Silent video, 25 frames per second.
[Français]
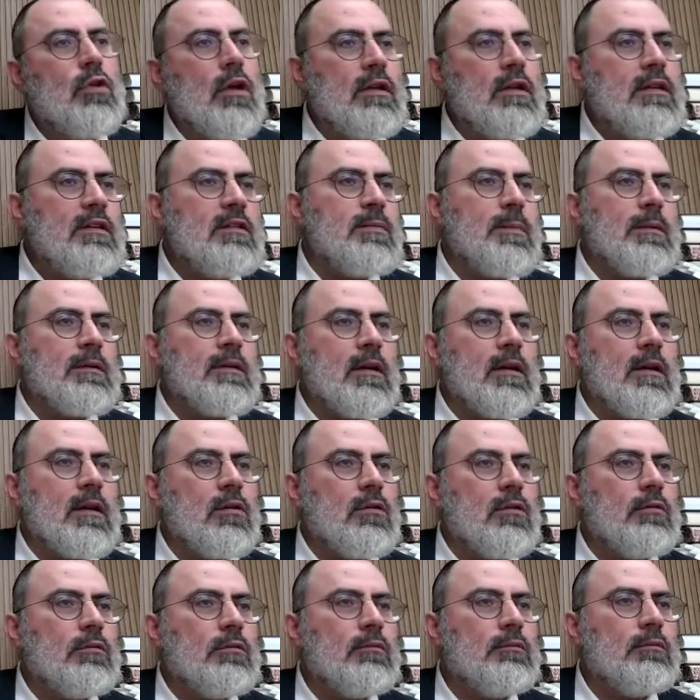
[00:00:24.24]
Tu, l'as dit ce
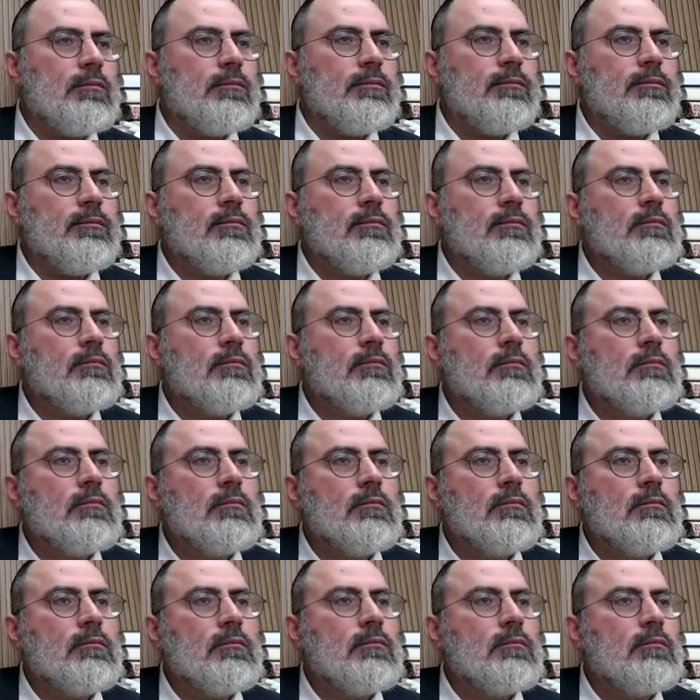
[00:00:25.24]
matin, non
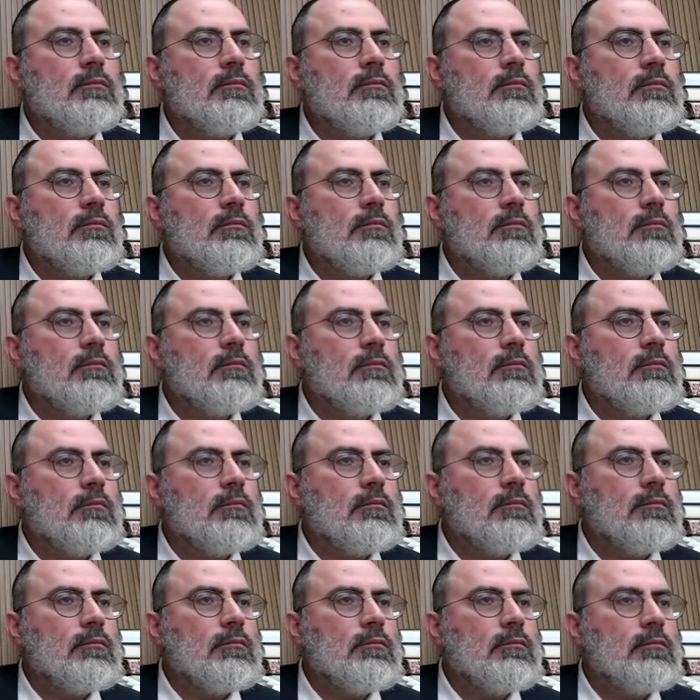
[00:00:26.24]
matin, je
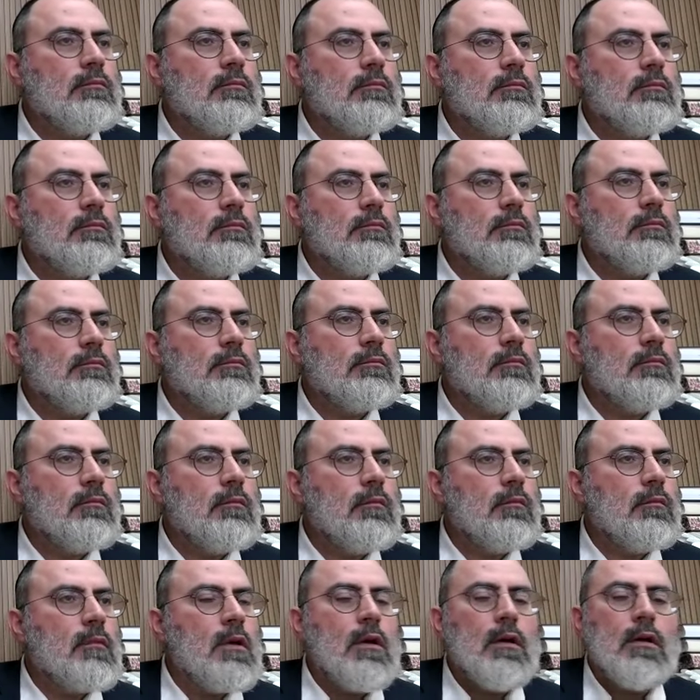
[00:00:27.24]
l'ai écrit
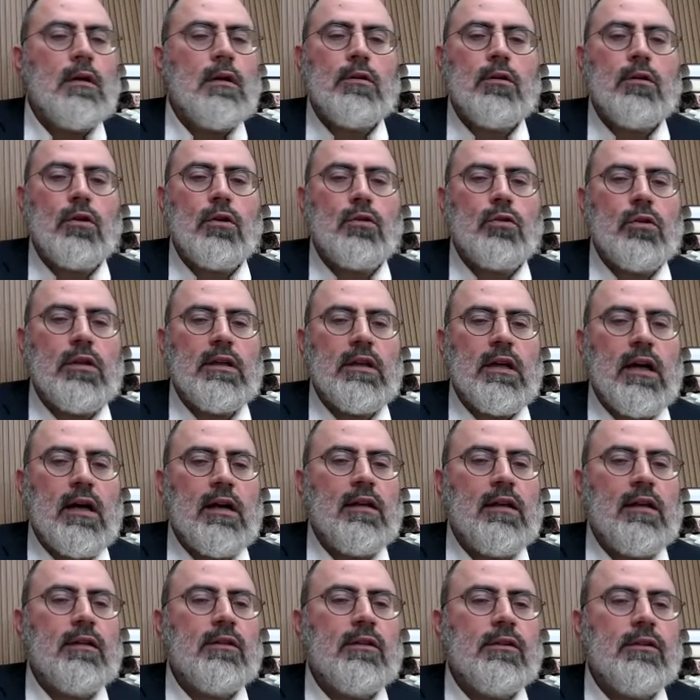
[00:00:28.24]
dans ton lit.
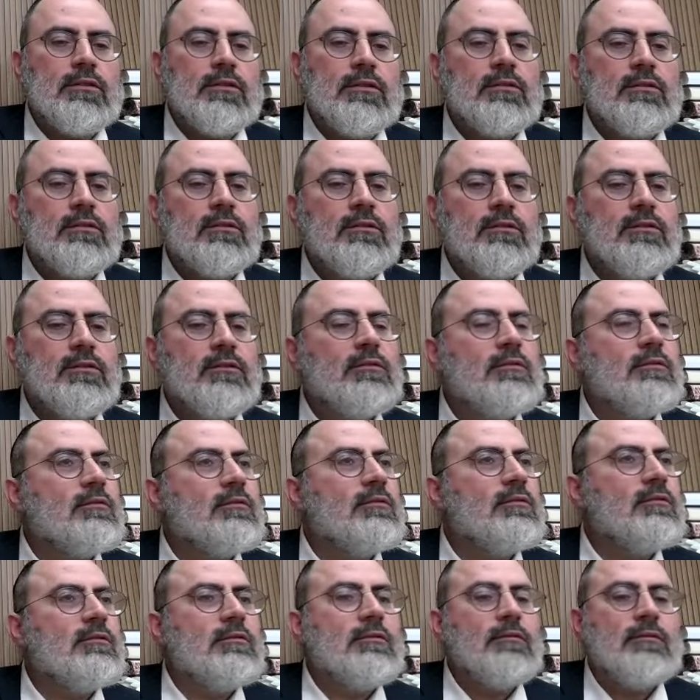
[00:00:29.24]
Allez,
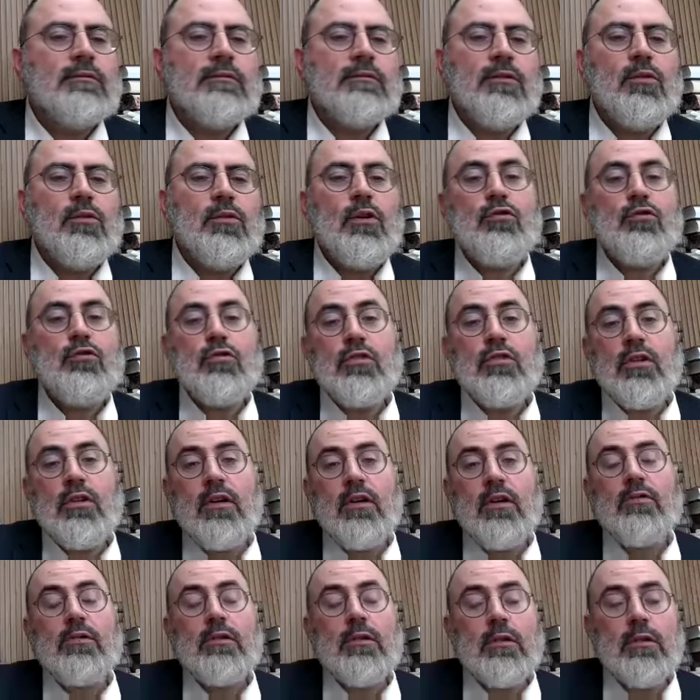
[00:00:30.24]
oui, je
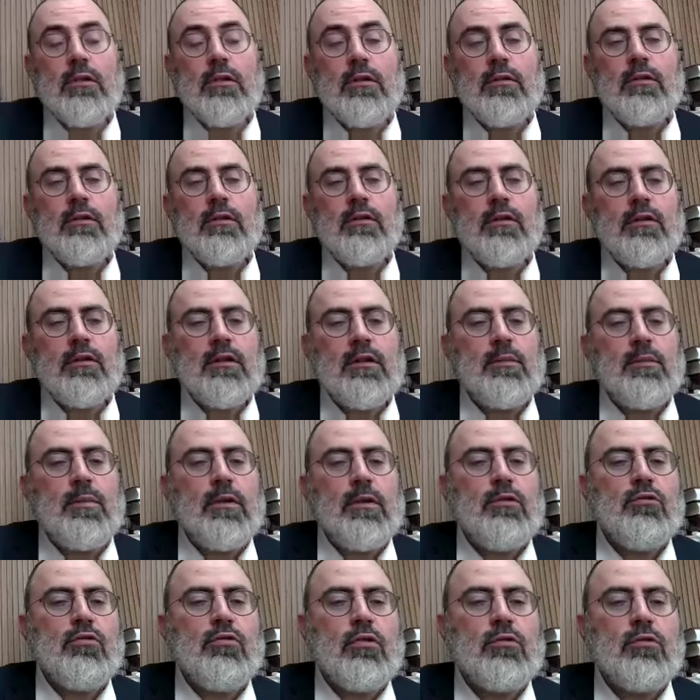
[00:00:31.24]
sais, je sais.
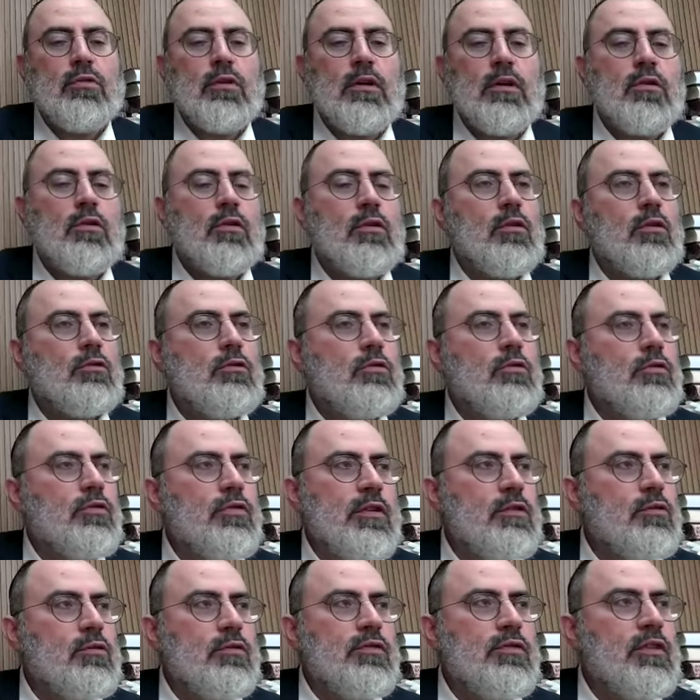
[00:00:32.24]
n'es pas du genre, toi. Quand,
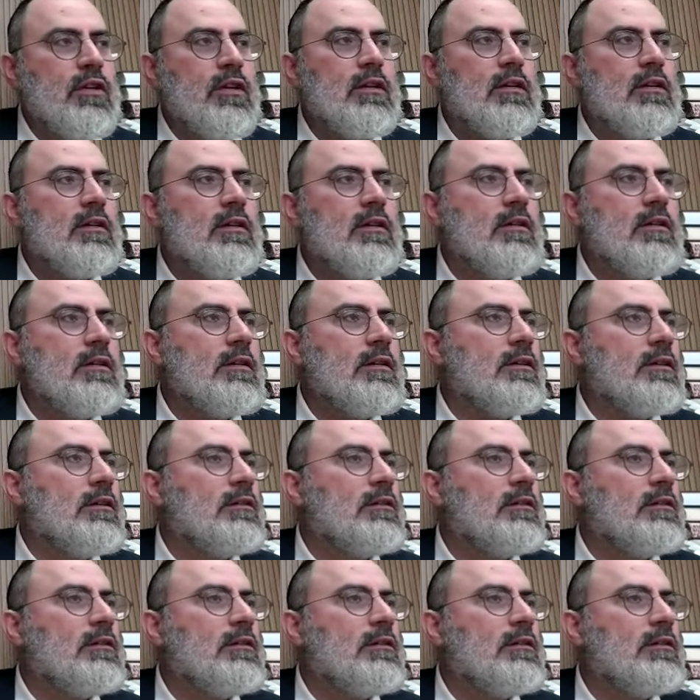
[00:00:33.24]
tu fais, tu fais.